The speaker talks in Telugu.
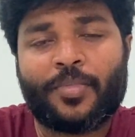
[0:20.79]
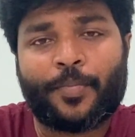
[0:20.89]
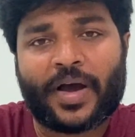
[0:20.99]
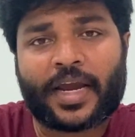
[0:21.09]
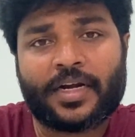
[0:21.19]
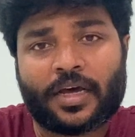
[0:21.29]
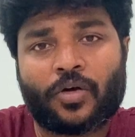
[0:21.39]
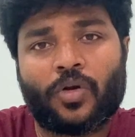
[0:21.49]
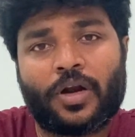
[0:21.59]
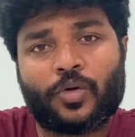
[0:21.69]
మీ పక్కింటి
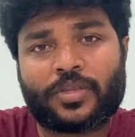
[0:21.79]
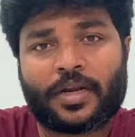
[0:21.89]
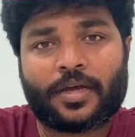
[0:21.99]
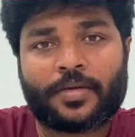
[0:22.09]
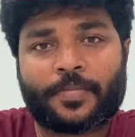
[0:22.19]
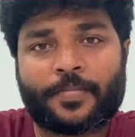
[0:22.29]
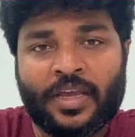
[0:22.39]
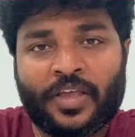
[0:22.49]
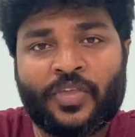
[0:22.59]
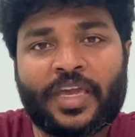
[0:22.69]
అంకుల్ని అడుగుతారా
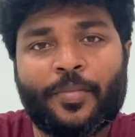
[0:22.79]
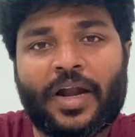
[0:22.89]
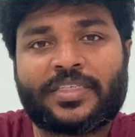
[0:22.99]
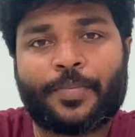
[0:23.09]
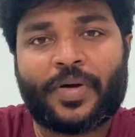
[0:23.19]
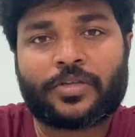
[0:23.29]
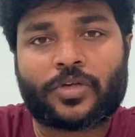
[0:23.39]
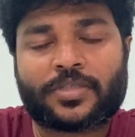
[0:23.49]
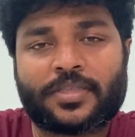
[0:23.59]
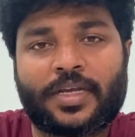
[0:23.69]
ఎందుకు ఈ మాట చెప్పాల్సి
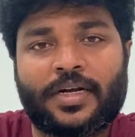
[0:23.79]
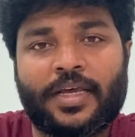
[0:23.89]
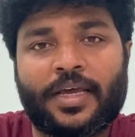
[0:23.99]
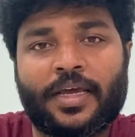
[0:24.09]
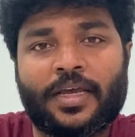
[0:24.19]
వస్తుందంటే